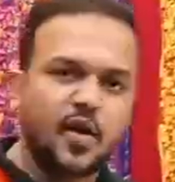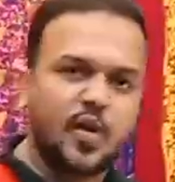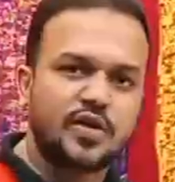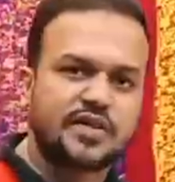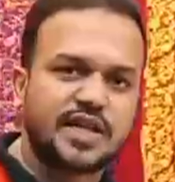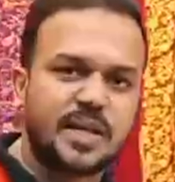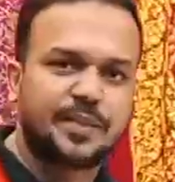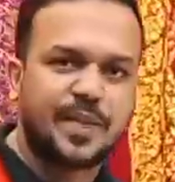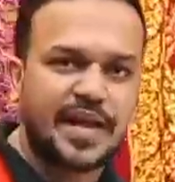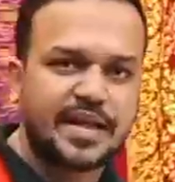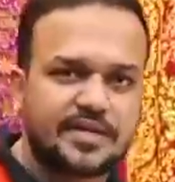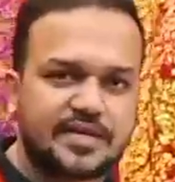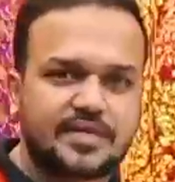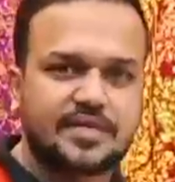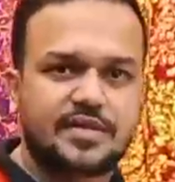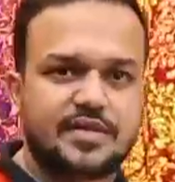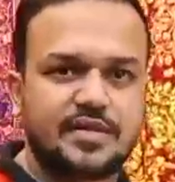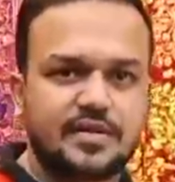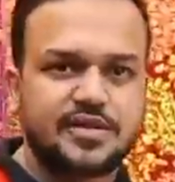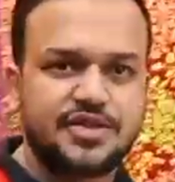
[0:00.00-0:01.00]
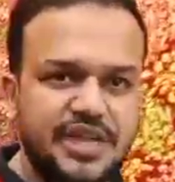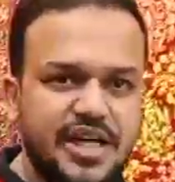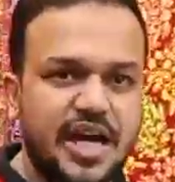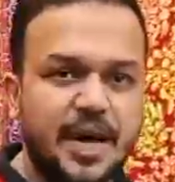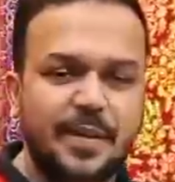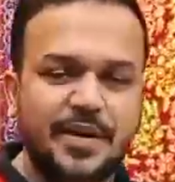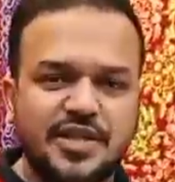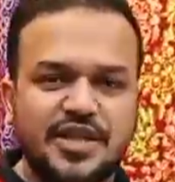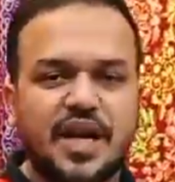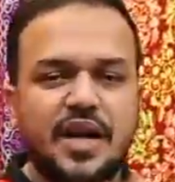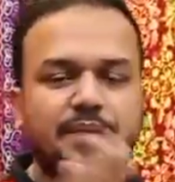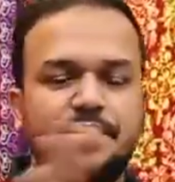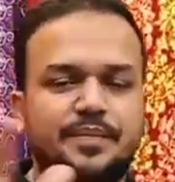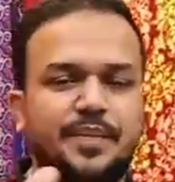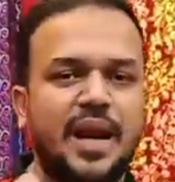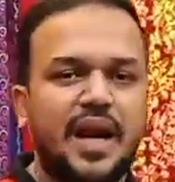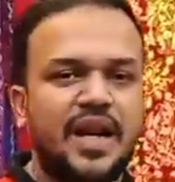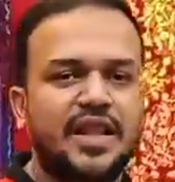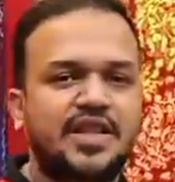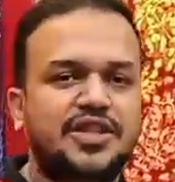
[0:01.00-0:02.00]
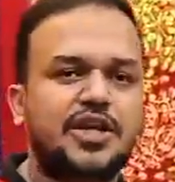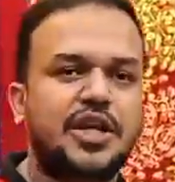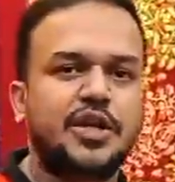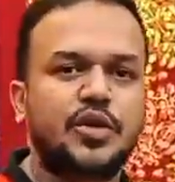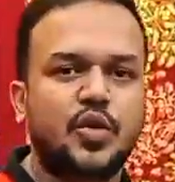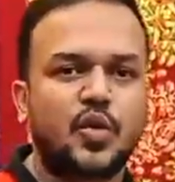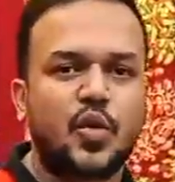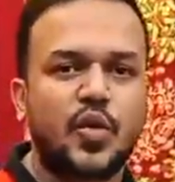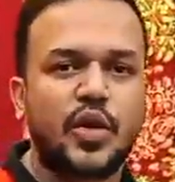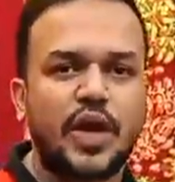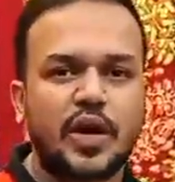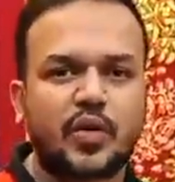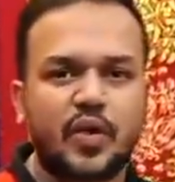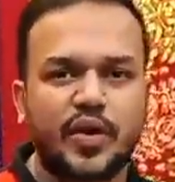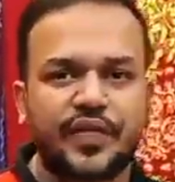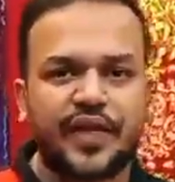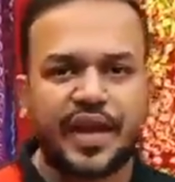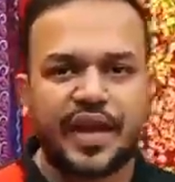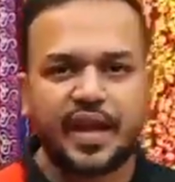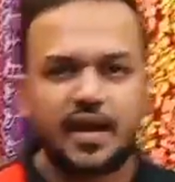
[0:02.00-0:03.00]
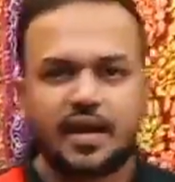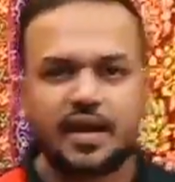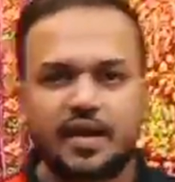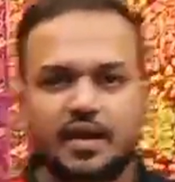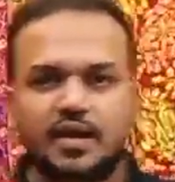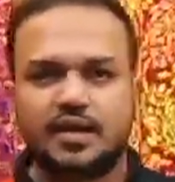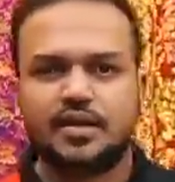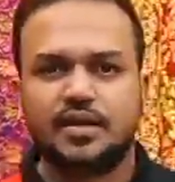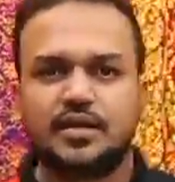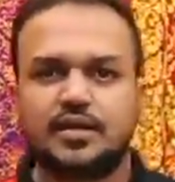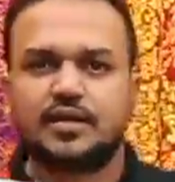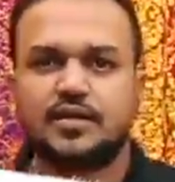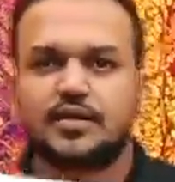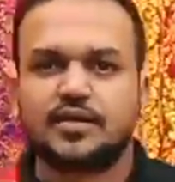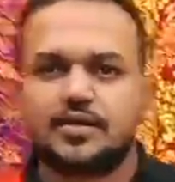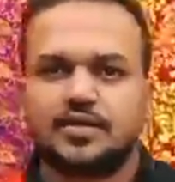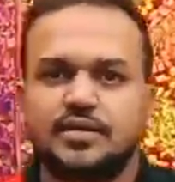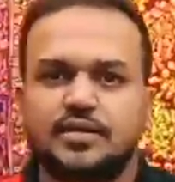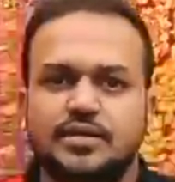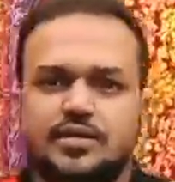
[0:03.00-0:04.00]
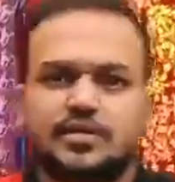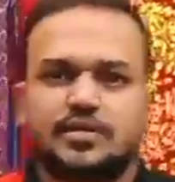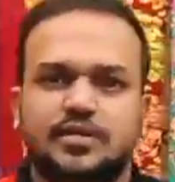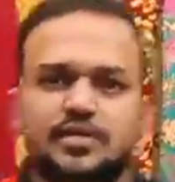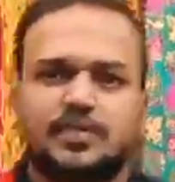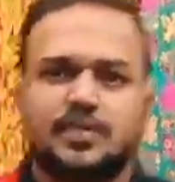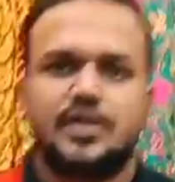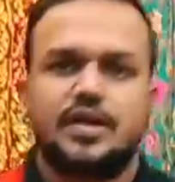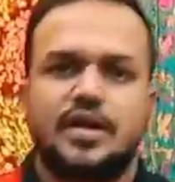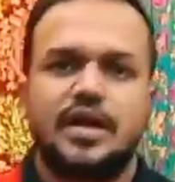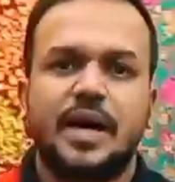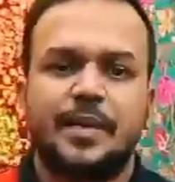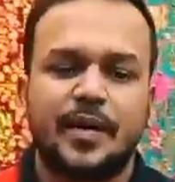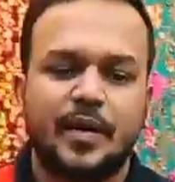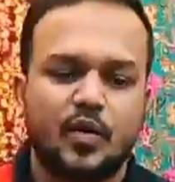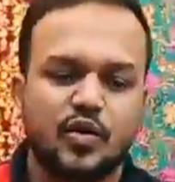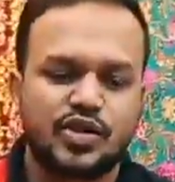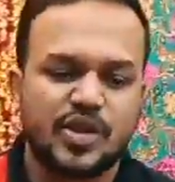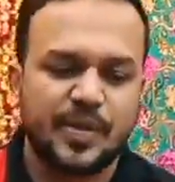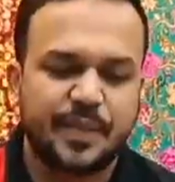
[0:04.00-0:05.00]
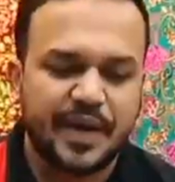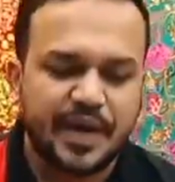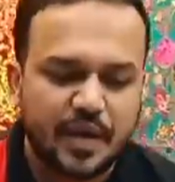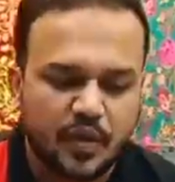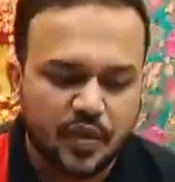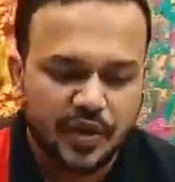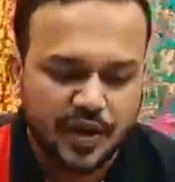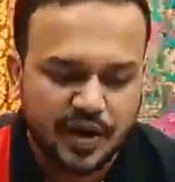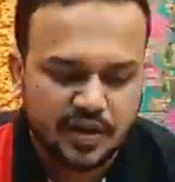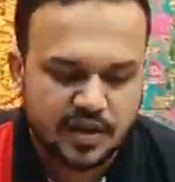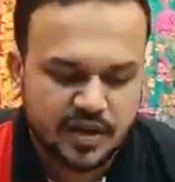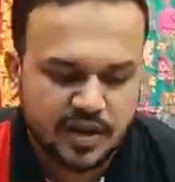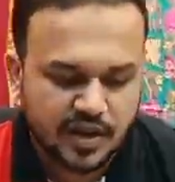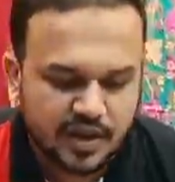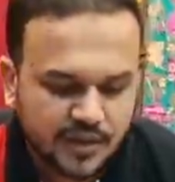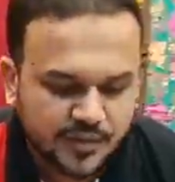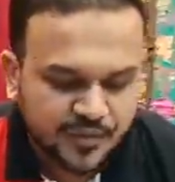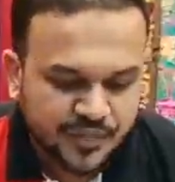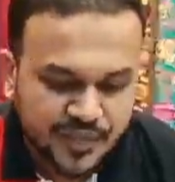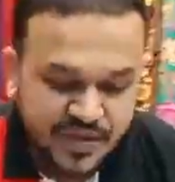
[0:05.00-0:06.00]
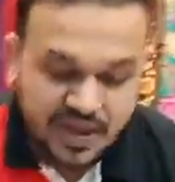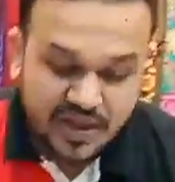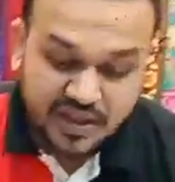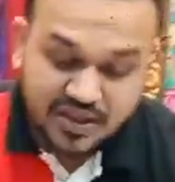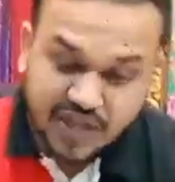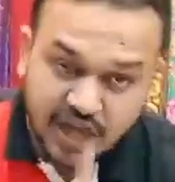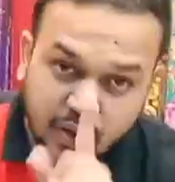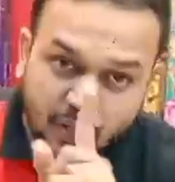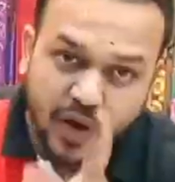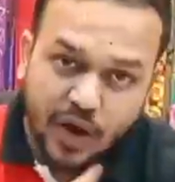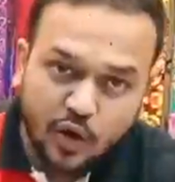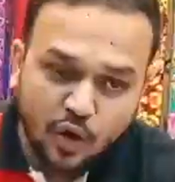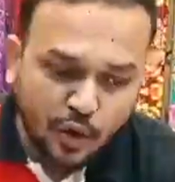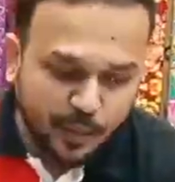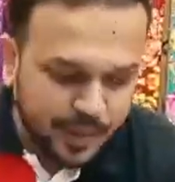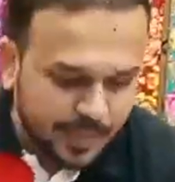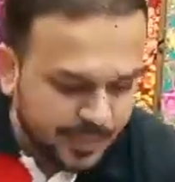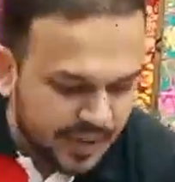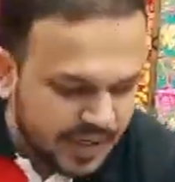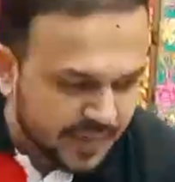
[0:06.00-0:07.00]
এটা হোলসেল প্রাইস হোলসেল প্রাইস আমরা সারা বাংলাদেশে কিন্তু কুরিয়ার করে থাকি জি ভাই আপনি কি খুচরা বিক্রি করেন না আমরা খুচরা বিক্রি করি না দাদা যারা অর্ডার করবেন